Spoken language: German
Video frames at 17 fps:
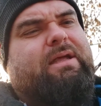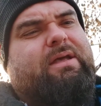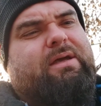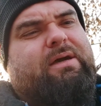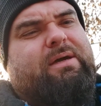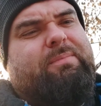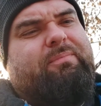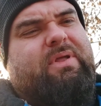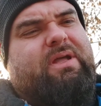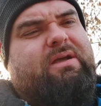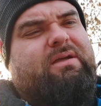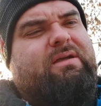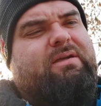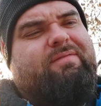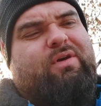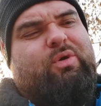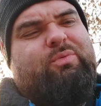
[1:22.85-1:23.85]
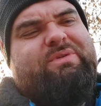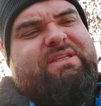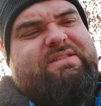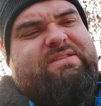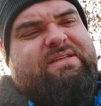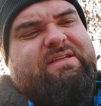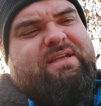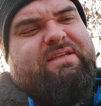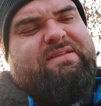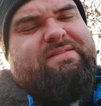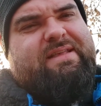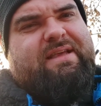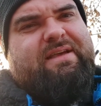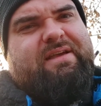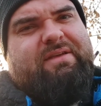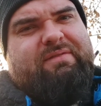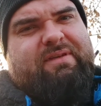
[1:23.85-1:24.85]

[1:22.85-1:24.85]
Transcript: Ähm, warum die CT-Serie?